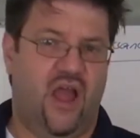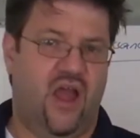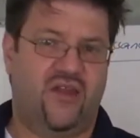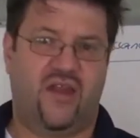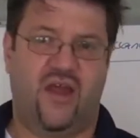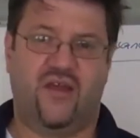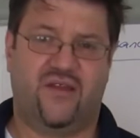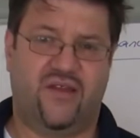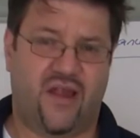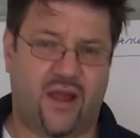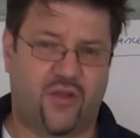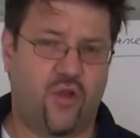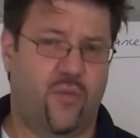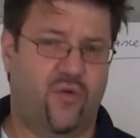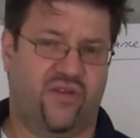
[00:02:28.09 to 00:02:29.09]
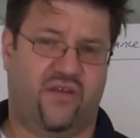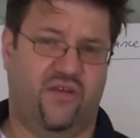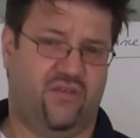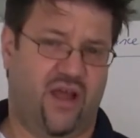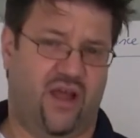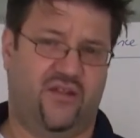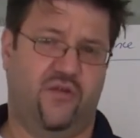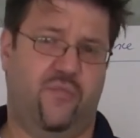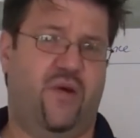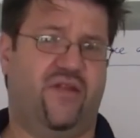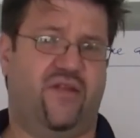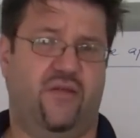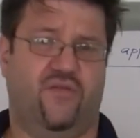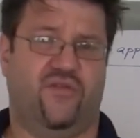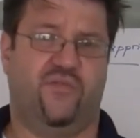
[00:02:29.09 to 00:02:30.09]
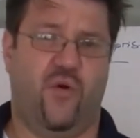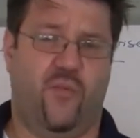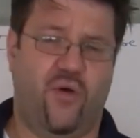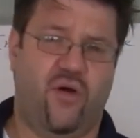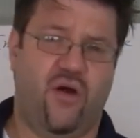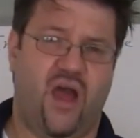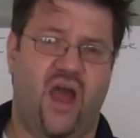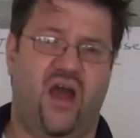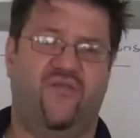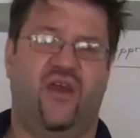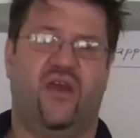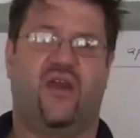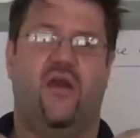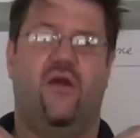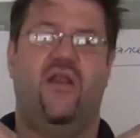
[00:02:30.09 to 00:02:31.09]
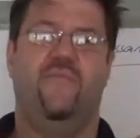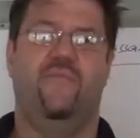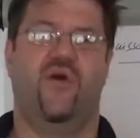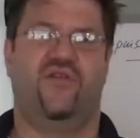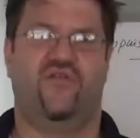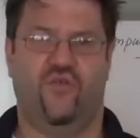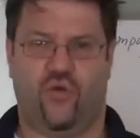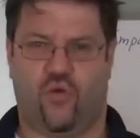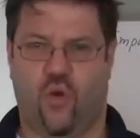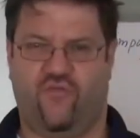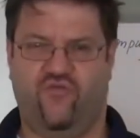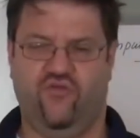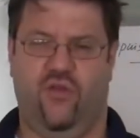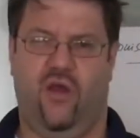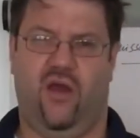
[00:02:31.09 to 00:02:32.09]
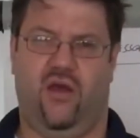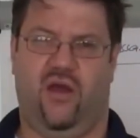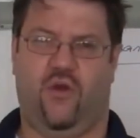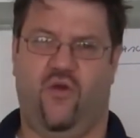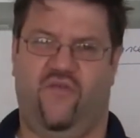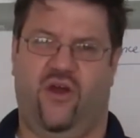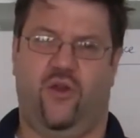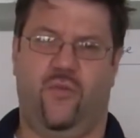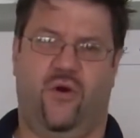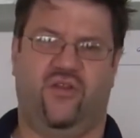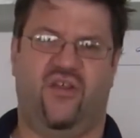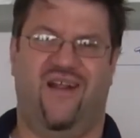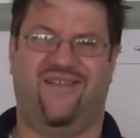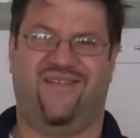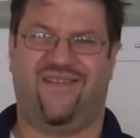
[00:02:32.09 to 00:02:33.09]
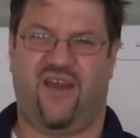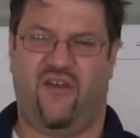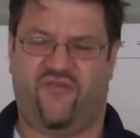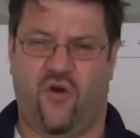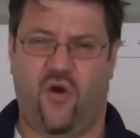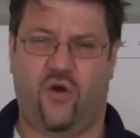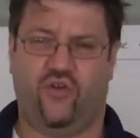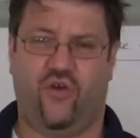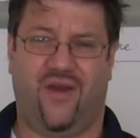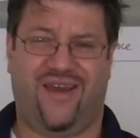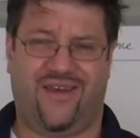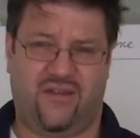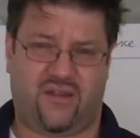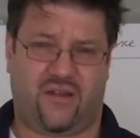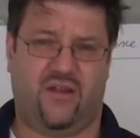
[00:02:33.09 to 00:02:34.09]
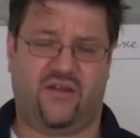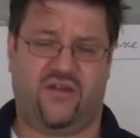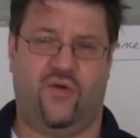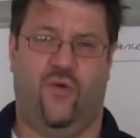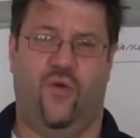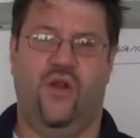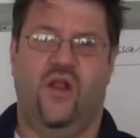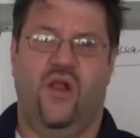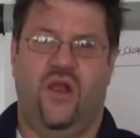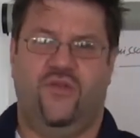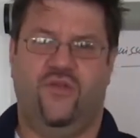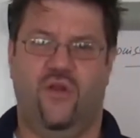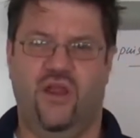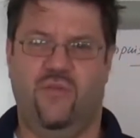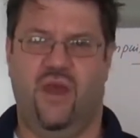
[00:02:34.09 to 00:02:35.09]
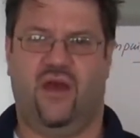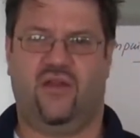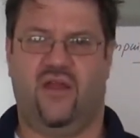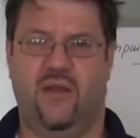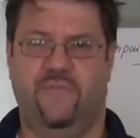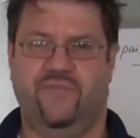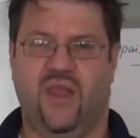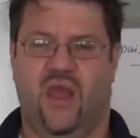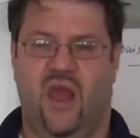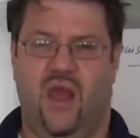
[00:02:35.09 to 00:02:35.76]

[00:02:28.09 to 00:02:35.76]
Et c'est exactement ce qui est en train de se passer en ce moment, hein, avec les mesures gouvernementales très fortes de restriction de liberté, et